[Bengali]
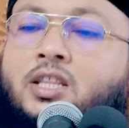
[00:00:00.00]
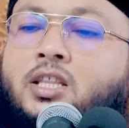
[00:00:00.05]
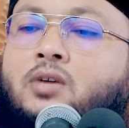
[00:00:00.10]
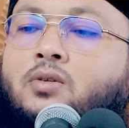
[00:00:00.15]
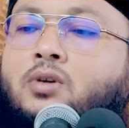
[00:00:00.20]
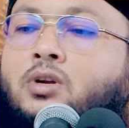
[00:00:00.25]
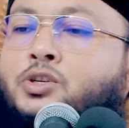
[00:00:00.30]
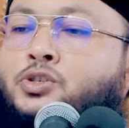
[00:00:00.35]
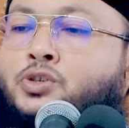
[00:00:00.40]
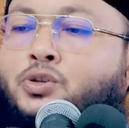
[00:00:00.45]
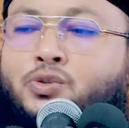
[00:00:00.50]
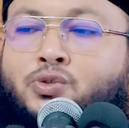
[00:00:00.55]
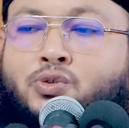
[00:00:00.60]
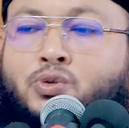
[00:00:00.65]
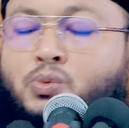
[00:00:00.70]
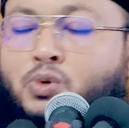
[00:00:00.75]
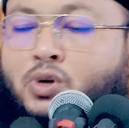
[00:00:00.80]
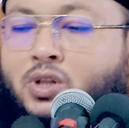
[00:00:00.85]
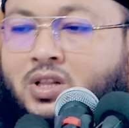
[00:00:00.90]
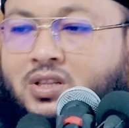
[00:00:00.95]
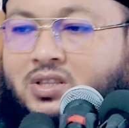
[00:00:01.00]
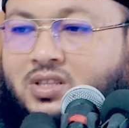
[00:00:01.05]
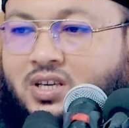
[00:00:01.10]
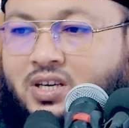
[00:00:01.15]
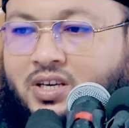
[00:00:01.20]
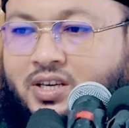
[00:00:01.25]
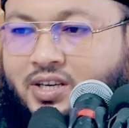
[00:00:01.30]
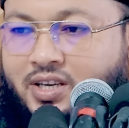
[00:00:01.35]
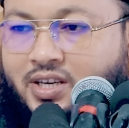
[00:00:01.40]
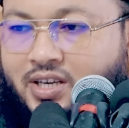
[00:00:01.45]
দেওয়ার জন্য
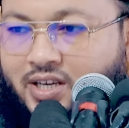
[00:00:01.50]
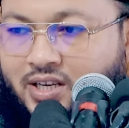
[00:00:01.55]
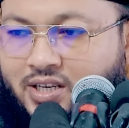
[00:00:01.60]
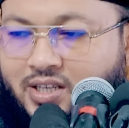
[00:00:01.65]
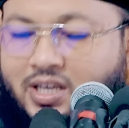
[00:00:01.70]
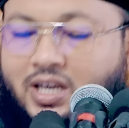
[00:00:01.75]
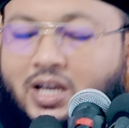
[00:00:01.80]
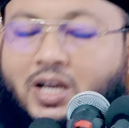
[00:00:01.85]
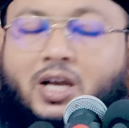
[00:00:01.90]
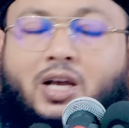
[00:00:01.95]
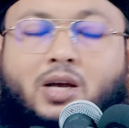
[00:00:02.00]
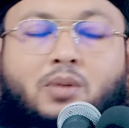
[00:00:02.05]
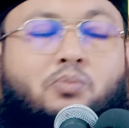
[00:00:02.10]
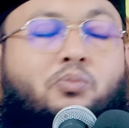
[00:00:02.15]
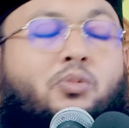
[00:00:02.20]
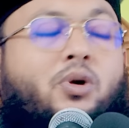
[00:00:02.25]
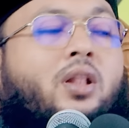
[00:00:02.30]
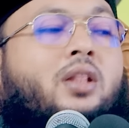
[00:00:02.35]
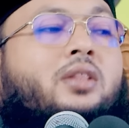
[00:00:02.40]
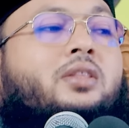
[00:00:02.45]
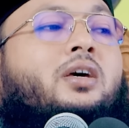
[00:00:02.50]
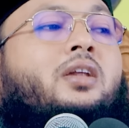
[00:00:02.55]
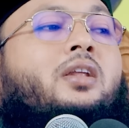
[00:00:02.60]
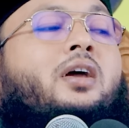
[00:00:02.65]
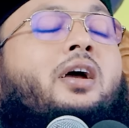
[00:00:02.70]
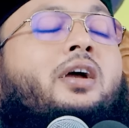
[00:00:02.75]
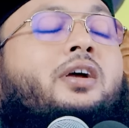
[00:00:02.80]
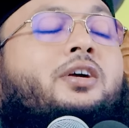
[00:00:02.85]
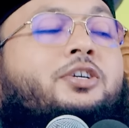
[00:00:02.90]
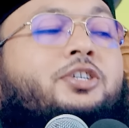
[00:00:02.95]
বলতেন বলতেন
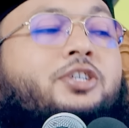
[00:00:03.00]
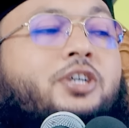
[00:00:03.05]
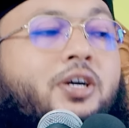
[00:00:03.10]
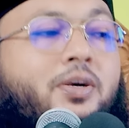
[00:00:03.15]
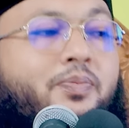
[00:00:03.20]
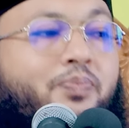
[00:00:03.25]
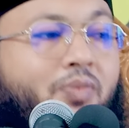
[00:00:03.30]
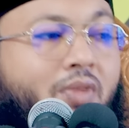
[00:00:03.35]
আয়েশা